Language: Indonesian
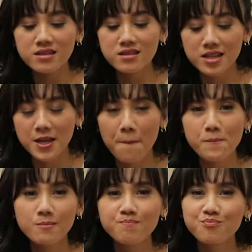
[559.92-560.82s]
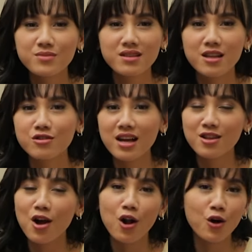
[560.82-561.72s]
Rasanya jadi Nano nano
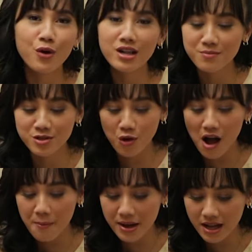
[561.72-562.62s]
nah, nah, kalau gue lebih suka nggak